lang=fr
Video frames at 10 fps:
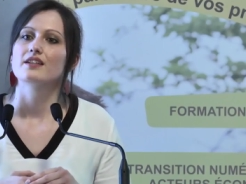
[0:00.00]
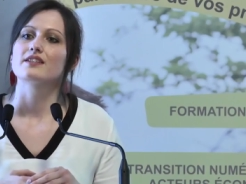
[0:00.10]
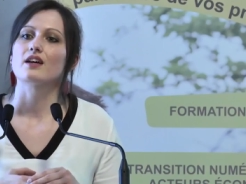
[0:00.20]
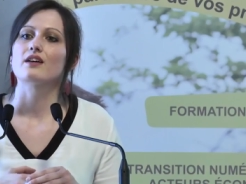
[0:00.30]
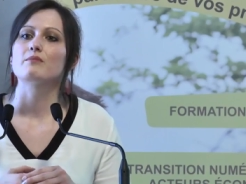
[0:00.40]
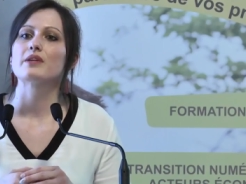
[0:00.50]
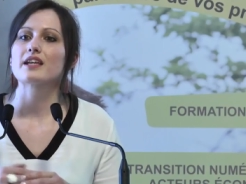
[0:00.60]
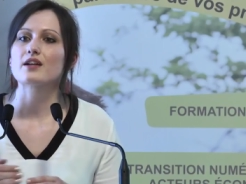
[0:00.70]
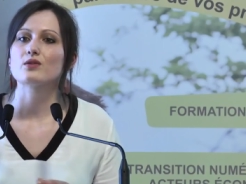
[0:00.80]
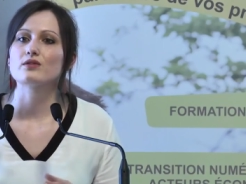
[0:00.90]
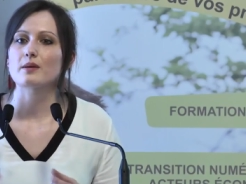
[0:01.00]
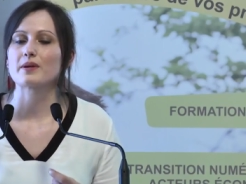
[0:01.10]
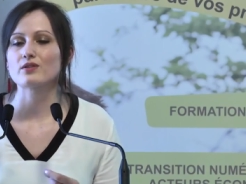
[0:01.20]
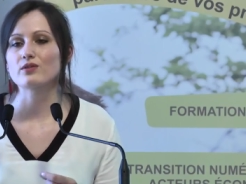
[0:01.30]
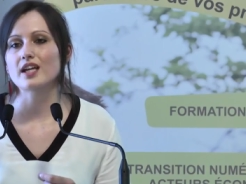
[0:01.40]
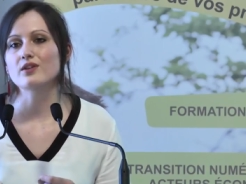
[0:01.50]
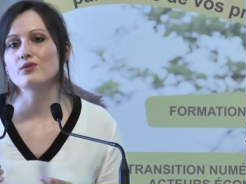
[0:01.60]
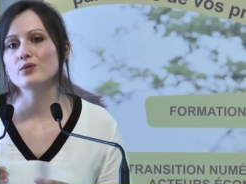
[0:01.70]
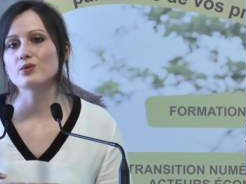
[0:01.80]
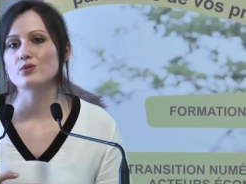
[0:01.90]
Ça, met quelques, ça présente quelques
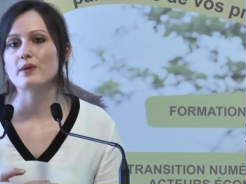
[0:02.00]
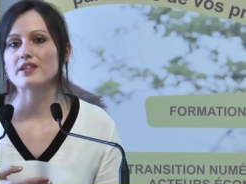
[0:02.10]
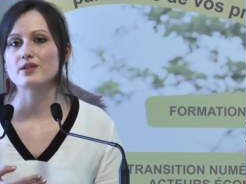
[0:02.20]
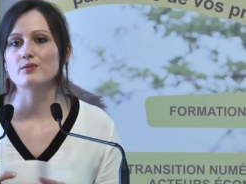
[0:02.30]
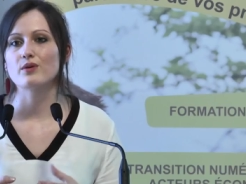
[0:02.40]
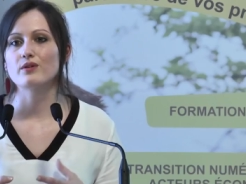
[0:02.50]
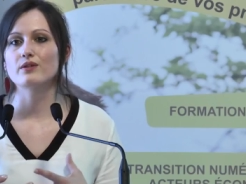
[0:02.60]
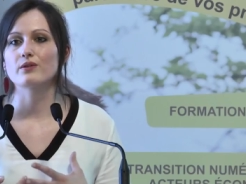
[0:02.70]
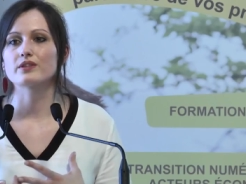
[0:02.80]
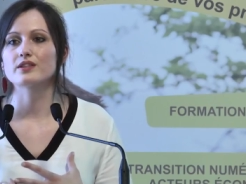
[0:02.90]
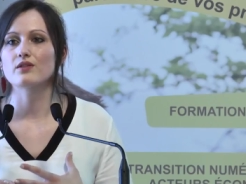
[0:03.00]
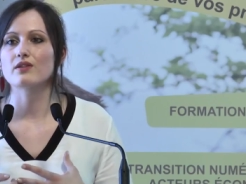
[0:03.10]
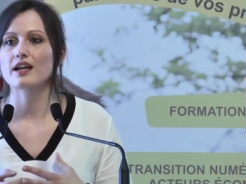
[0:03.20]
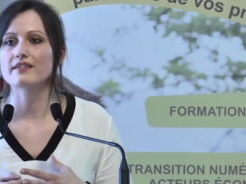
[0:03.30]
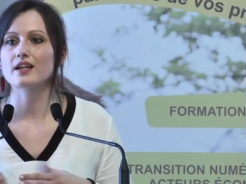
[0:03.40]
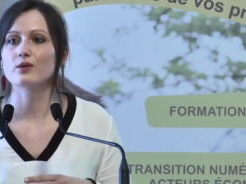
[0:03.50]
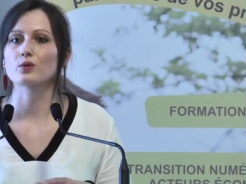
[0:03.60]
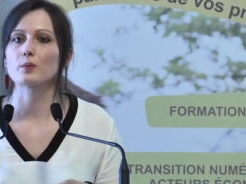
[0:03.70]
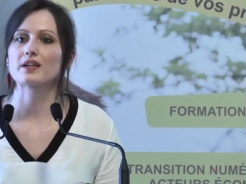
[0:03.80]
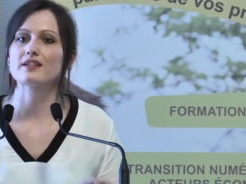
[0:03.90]
photos du bâtiment en disant, voilà, telle
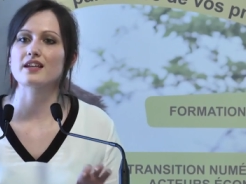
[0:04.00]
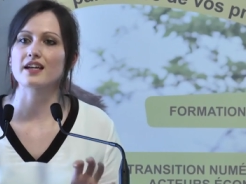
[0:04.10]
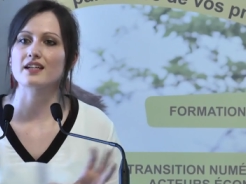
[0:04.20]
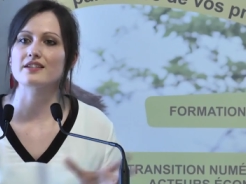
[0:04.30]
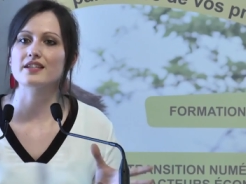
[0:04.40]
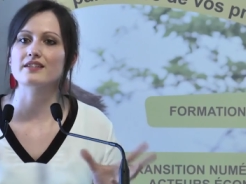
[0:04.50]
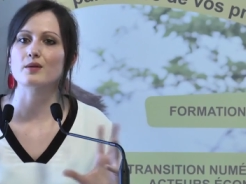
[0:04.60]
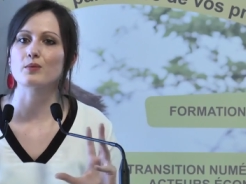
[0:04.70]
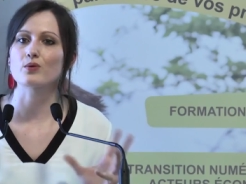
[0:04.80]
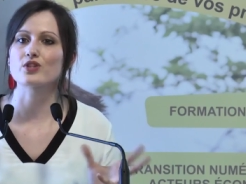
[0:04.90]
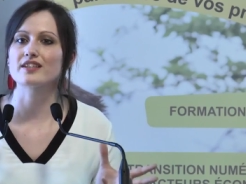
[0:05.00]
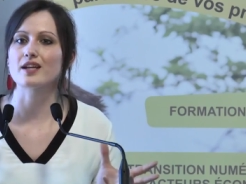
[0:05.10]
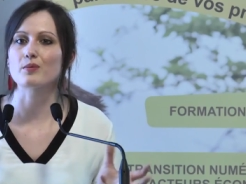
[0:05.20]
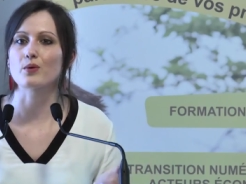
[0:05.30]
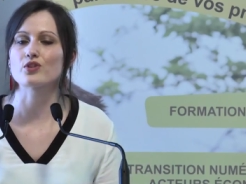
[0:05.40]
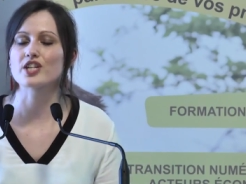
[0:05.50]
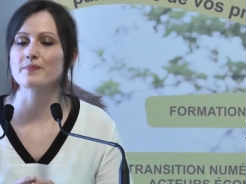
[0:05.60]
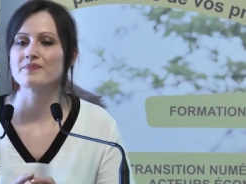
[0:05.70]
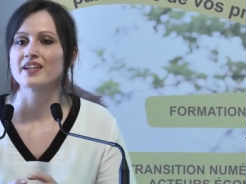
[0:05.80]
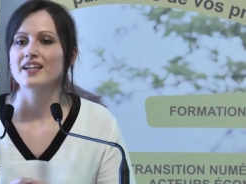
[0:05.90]
entreprise a réalisé tel projet, tel projet.
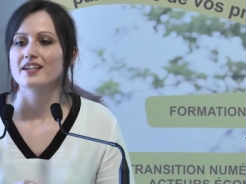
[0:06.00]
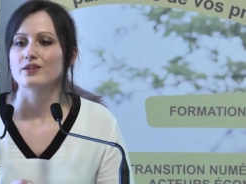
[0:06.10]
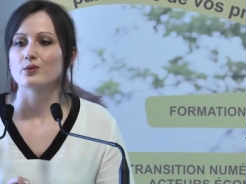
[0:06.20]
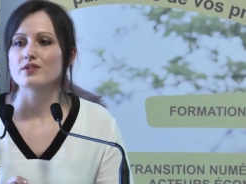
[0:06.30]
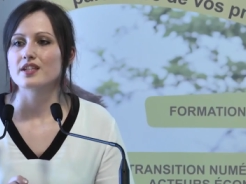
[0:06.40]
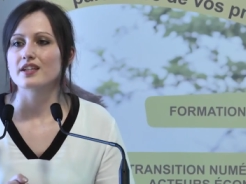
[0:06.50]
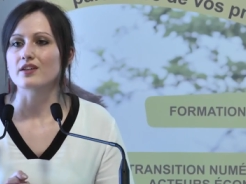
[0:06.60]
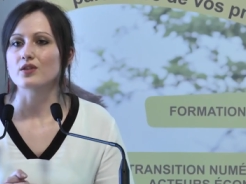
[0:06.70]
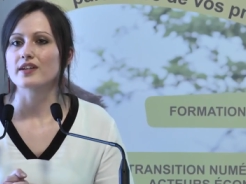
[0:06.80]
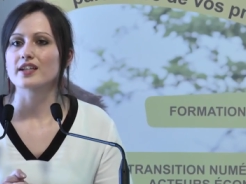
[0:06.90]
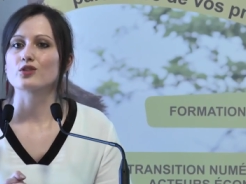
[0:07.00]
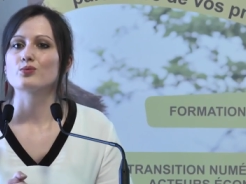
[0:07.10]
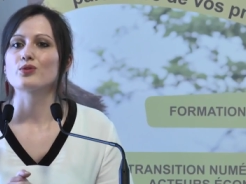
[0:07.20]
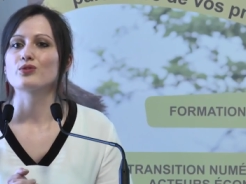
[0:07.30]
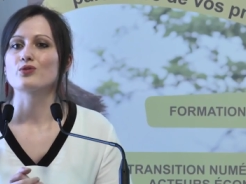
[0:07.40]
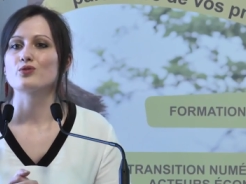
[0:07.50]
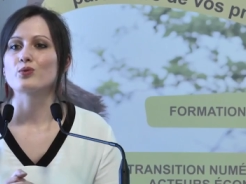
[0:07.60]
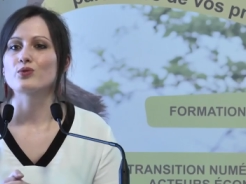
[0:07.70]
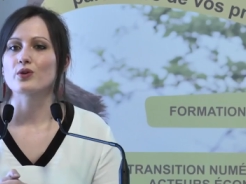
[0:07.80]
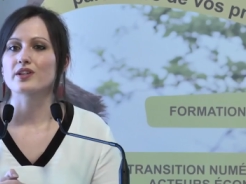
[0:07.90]
Donc c'est 95% du
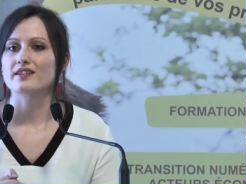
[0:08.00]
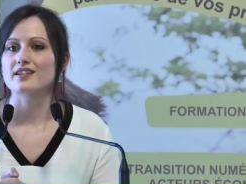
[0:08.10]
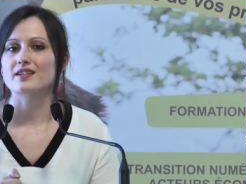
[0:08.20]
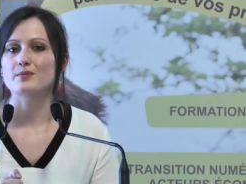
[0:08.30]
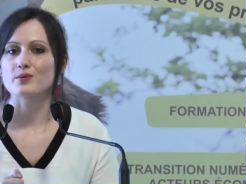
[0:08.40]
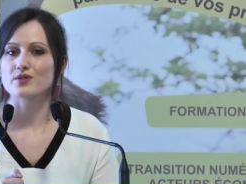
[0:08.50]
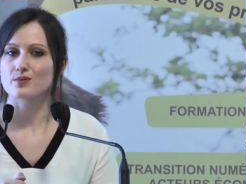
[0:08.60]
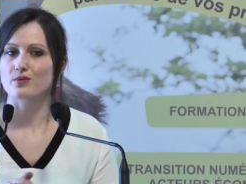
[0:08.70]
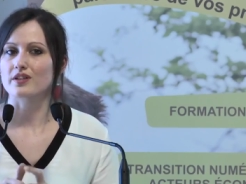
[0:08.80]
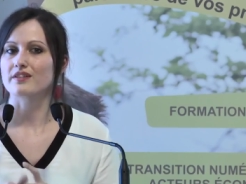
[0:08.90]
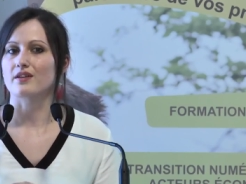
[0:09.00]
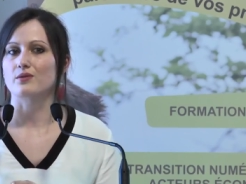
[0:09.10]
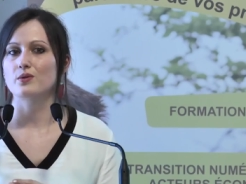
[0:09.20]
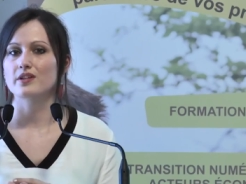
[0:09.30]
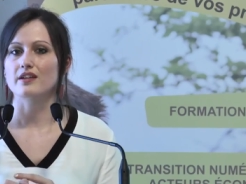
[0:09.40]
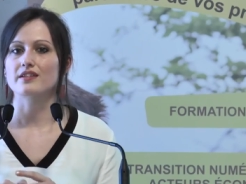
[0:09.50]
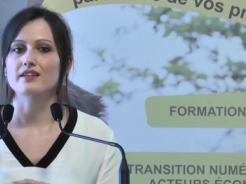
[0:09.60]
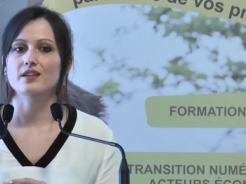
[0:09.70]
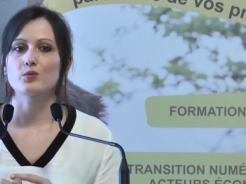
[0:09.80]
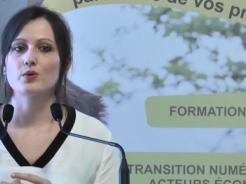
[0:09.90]
montant qui a a été dépensé pour les travaux qui a été
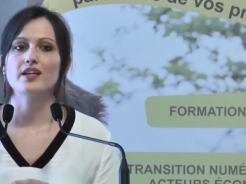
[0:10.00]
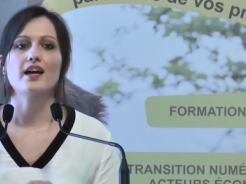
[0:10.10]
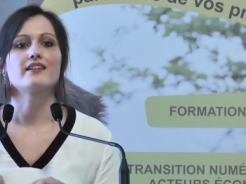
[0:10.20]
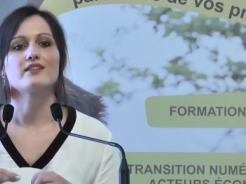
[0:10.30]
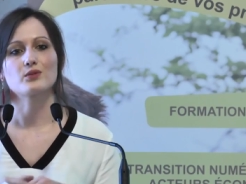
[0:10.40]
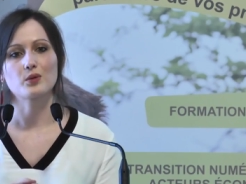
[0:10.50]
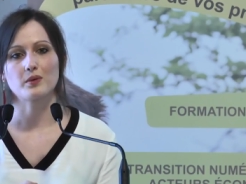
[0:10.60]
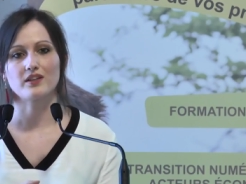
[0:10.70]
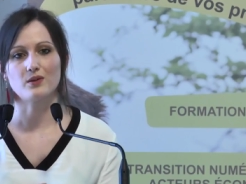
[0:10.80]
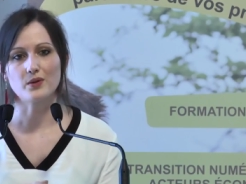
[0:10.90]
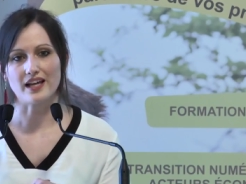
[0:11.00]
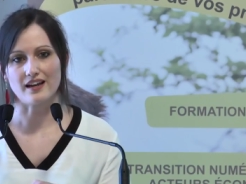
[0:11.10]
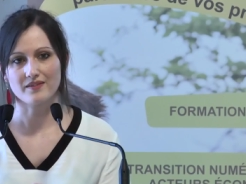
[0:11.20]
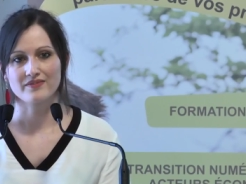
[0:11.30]
attribué à des entreprises locales.